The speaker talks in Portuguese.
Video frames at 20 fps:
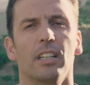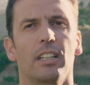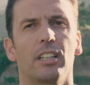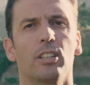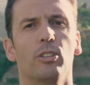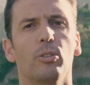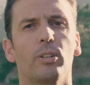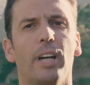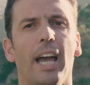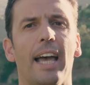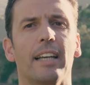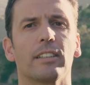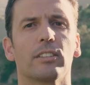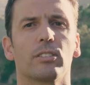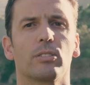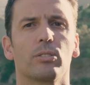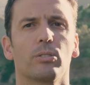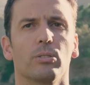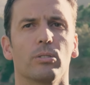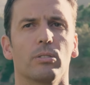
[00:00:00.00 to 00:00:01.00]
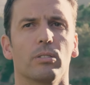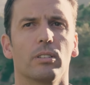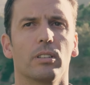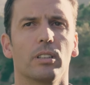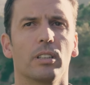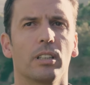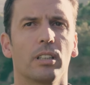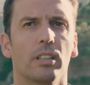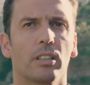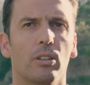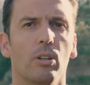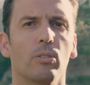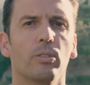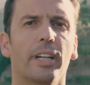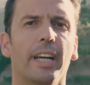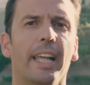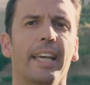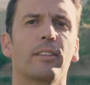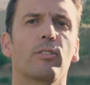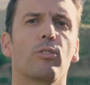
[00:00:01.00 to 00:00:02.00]
que no caso eh,
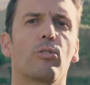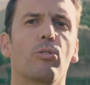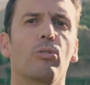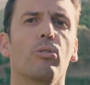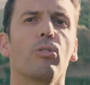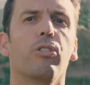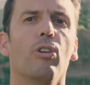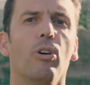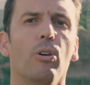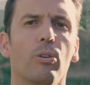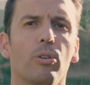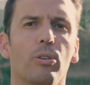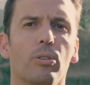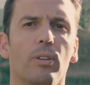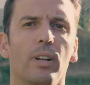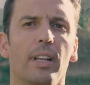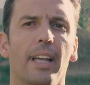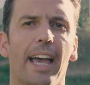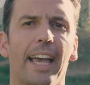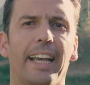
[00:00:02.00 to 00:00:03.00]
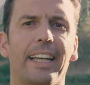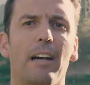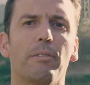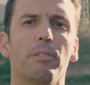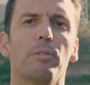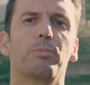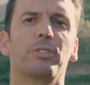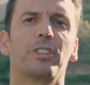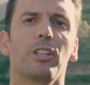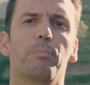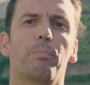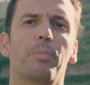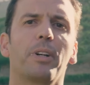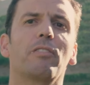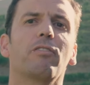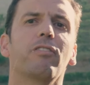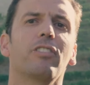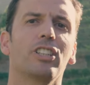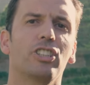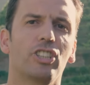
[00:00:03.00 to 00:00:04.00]
concreto do Douro acaba por ser
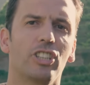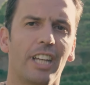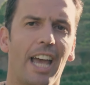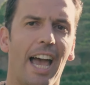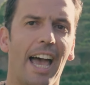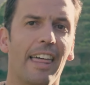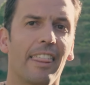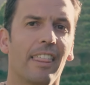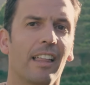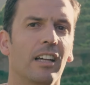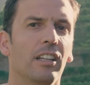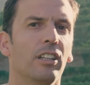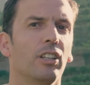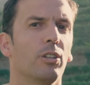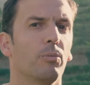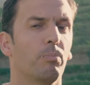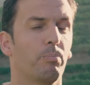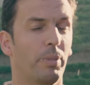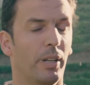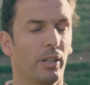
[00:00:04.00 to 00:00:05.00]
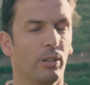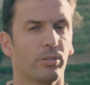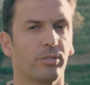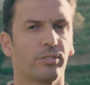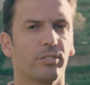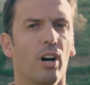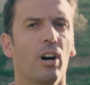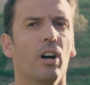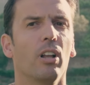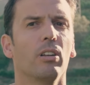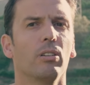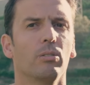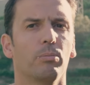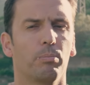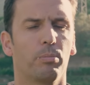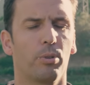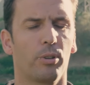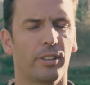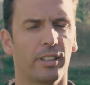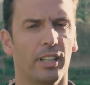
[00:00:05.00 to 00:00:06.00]
privilegiada pelo solo,
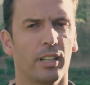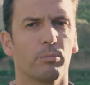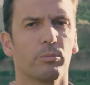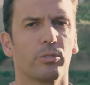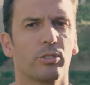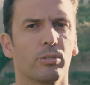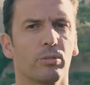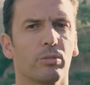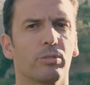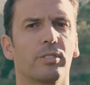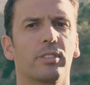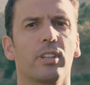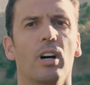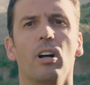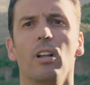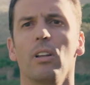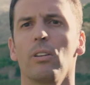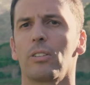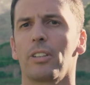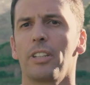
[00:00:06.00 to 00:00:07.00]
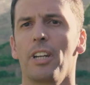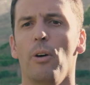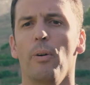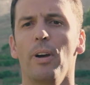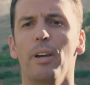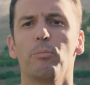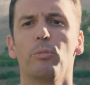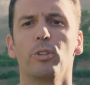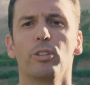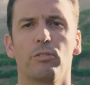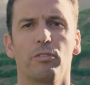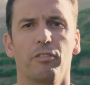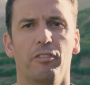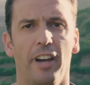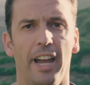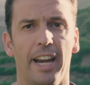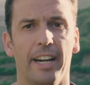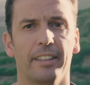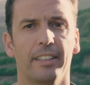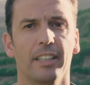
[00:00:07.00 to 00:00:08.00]
por termos um solo que não é muito
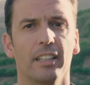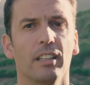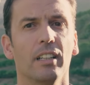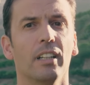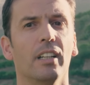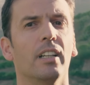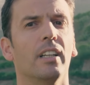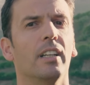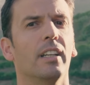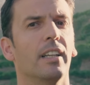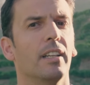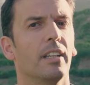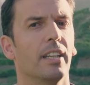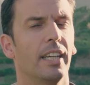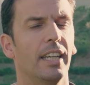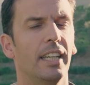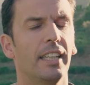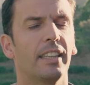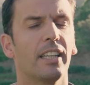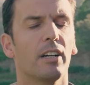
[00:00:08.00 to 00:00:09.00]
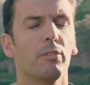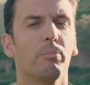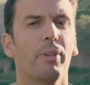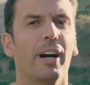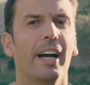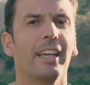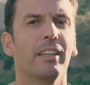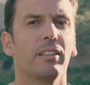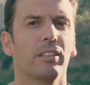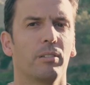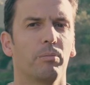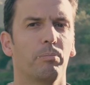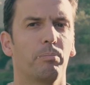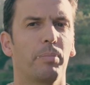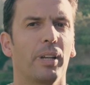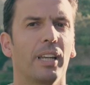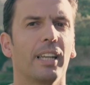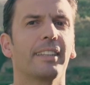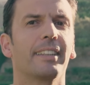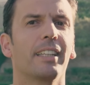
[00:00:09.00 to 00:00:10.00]
fértil e também
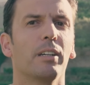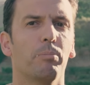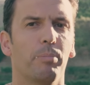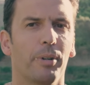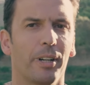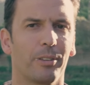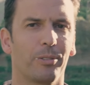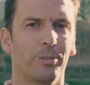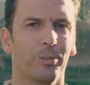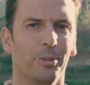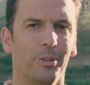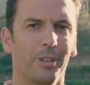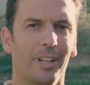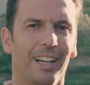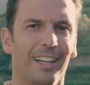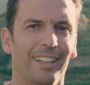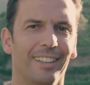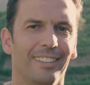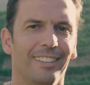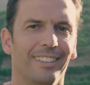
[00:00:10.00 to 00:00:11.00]
pela temperatura